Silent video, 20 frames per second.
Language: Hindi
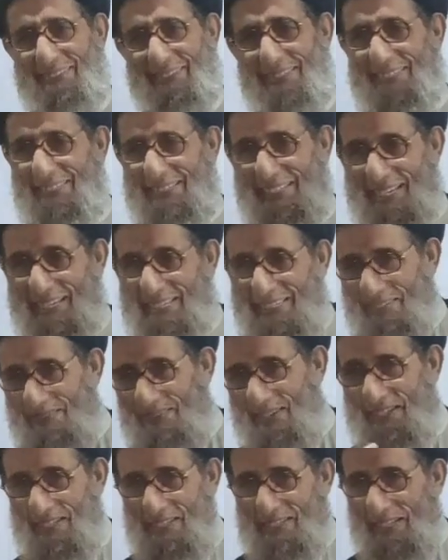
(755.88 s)
किसी न किसी
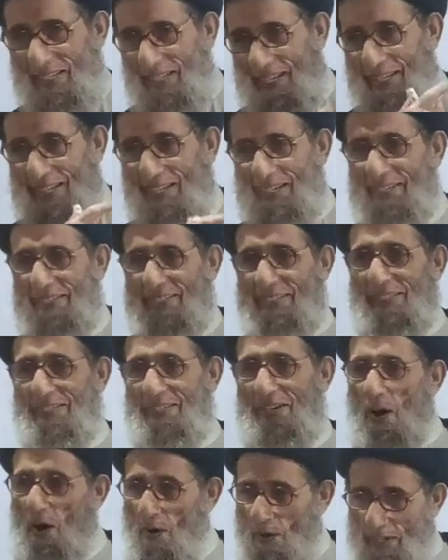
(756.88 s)
वजह से
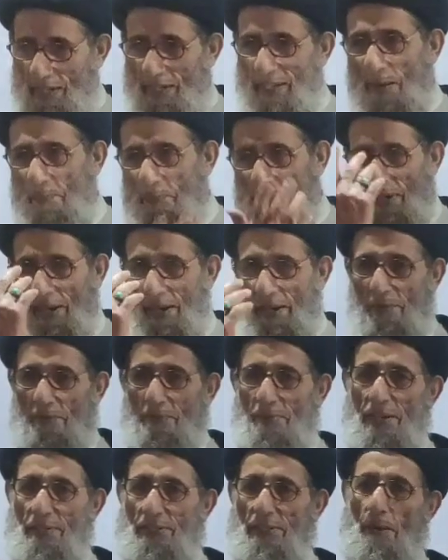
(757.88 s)
किसी और ने अपना
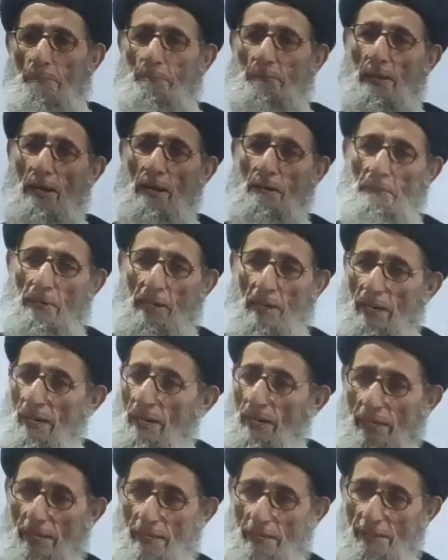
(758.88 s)
फैसला अपने हक में
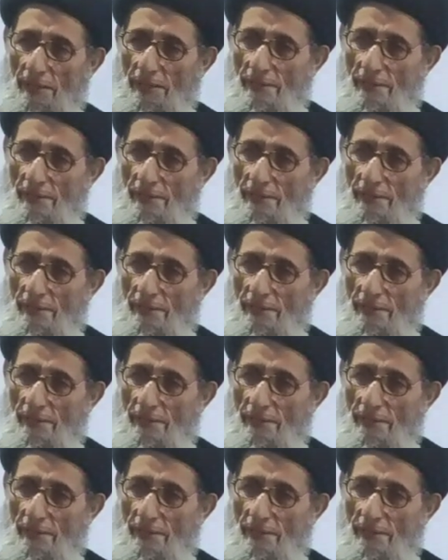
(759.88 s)
कराया